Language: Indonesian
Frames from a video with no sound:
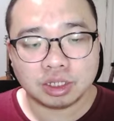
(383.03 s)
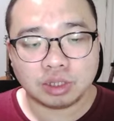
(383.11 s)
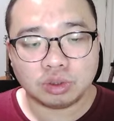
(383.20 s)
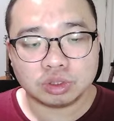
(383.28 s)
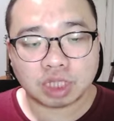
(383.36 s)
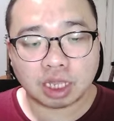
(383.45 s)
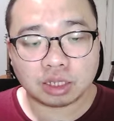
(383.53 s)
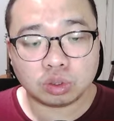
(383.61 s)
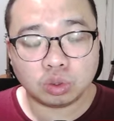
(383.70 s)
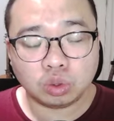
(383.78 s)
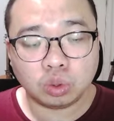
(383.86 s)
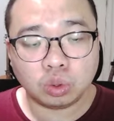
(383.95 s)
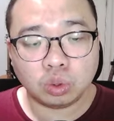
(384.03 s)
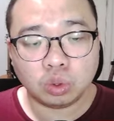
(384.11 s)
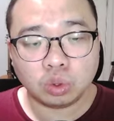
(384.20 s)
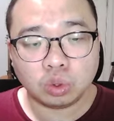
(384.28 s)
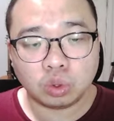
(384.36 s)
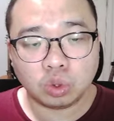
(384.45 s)
Yuk, 1
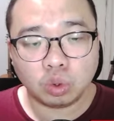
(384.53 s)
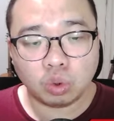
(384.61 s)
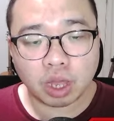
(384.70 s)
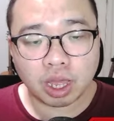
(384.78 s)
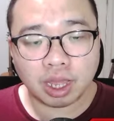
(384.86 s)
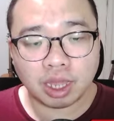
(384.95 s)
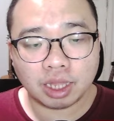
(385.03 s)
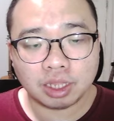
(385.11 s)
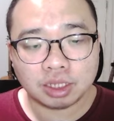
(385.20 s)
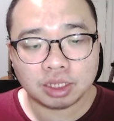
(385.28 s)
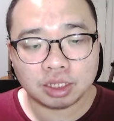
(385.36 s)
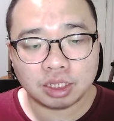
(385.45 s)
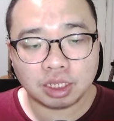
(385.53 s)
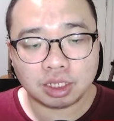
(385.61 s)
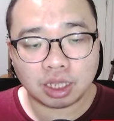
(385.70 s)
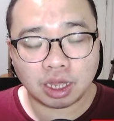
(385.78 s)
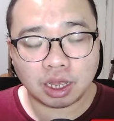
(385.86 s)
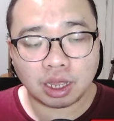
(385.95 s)
2 3
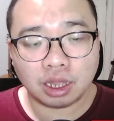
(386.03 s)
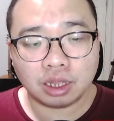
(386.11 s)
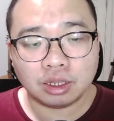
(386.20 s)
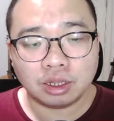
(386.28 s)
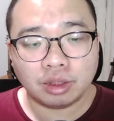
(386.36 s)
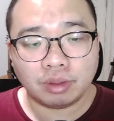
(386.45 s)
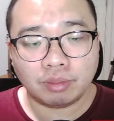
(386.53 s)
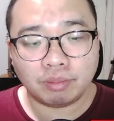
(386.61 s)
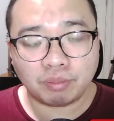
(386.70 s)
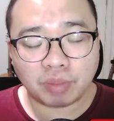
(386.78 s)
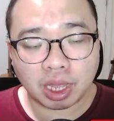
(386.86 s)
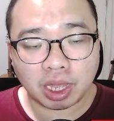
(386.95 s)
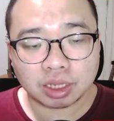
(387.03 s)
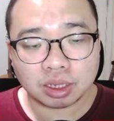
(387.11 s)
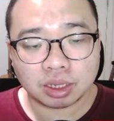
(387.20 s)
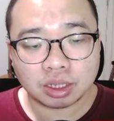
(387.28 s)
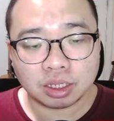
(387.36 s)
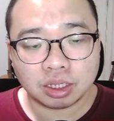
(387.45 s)

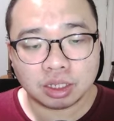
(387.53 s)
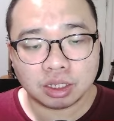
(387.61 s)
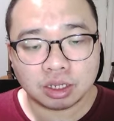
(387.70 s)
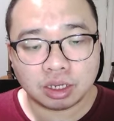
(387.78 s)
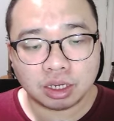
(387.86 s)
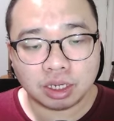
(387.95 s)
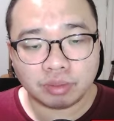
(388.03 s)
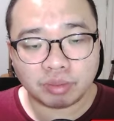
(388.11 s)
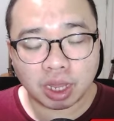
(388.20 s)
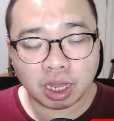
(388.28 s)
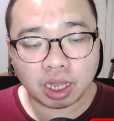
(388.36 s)
4 5 6 7 8 9